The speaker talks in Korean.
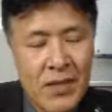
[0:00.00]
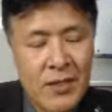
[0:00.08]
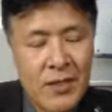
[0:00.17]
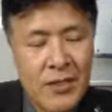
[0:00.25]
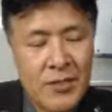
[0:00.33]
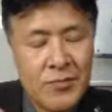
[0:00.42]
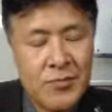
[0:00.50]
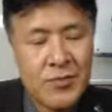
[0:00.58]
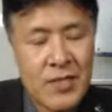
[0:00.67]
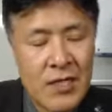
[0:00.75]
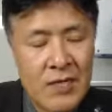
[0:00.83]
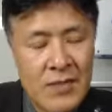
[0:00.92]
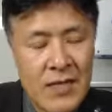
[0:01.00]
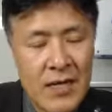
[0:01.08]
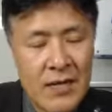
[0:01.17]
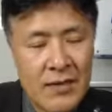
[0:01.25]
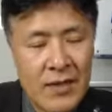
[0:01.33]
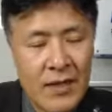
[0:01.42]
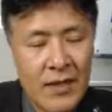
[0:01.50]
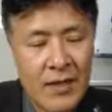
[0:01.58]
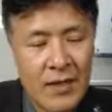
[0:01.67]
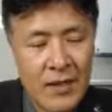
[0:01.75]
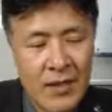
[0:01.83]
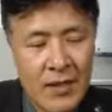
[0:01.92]
기술 창업을 할
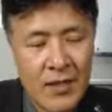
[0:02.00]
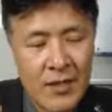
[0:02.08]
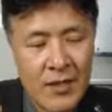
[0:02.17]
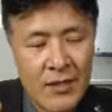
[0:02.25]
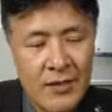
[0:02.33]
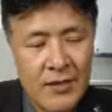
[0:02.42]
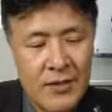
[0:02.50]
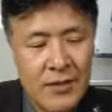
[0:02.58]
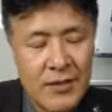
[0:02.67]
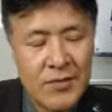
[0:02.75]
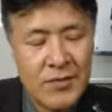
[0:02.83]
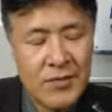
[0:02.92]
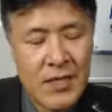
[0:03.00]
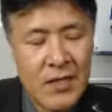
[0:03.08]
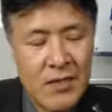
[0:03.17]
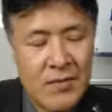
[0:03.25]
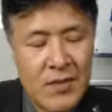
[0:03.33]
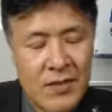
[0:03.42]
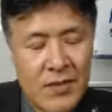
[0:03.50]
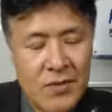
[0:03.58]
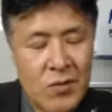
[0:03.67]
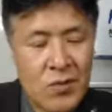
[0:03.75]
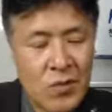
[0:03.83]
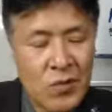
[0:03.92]
때 그 기술 사업의
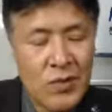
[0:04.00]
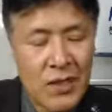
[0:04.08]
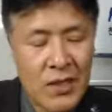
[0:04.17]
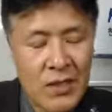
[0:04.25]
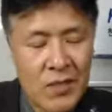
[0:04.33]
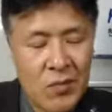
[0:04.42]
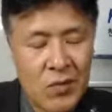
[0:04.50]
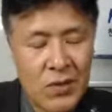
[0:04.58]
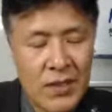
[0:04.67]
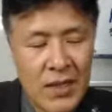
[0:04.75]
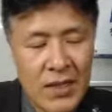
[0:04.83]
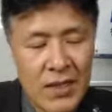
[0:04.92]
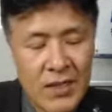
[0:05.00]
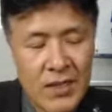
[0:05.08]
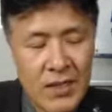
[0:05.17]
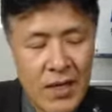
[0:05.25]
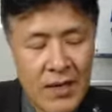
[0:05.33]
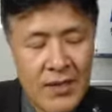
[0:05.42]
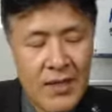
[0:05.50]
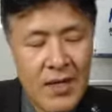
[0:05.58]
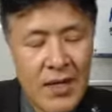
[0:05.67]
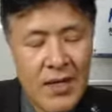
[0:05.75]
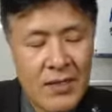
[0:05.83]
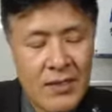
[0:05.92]
성공 요소를 갖다 보는데 이
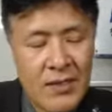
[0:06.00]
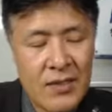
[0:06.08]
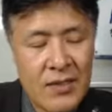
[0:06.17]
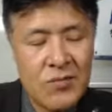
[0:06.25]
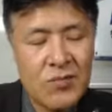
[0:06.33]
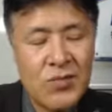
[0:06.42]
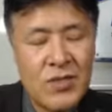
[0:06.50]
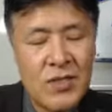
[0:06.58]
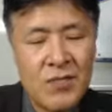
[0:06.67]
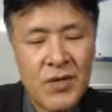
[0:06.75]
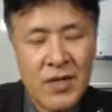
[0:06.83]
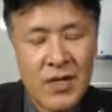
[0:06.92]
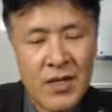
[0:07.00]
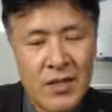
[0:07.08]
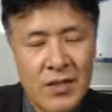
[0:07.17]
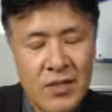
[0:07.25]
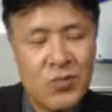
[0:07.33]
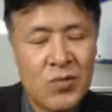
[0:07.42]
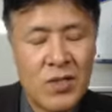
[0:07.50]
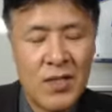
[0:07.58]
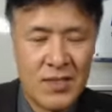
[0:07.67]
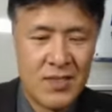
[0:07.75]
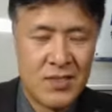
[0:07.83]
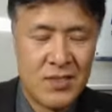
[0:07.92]
회사가 가진 기술력을 평가하는 기준을
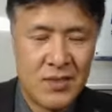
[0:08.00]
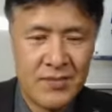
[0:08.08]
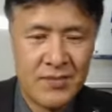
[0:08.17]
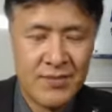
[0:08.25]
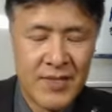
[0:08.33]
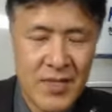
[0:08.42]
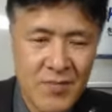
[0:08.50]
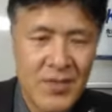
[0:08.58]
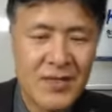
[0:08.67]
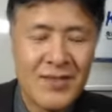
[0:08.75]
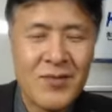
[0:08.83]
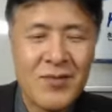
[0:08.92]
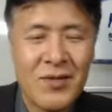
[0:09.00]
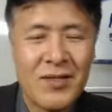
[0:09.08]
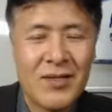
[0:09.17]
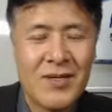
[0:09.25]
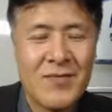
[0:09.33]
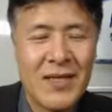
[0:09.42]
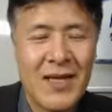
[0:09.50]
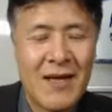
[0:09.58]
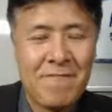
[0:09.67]
갖다 지금 설명을 드리고 있는 겁니다.